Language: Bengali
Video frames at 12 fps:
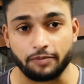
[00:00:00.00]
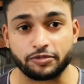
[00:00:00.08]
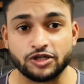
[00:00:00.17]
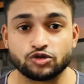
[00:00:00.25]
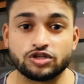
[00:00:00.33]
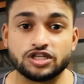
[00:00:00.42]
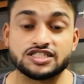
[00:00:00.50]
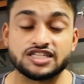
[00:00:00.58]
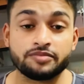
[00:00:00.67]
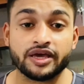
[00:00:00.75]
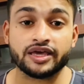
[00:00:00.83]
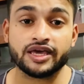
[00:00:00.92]
আপনি যদি
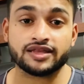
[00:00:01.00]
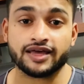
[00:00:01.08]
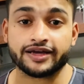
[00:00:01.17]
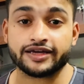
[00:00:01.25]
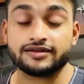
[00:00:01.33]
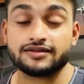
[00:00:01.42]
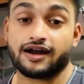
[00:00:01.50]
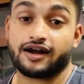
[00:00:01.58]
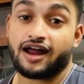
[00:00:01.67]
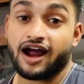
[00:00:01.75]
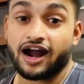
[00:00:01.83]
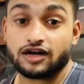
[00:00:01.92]
জিমে গিয়ে থাকেন
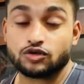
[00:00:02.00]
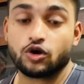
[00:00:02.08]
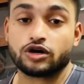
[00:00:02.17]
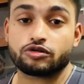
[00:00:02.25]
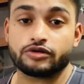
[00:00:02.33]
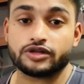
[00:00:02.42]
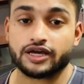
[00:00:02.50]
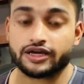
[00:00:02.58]
আর হার্ড ওয়ার্ক করে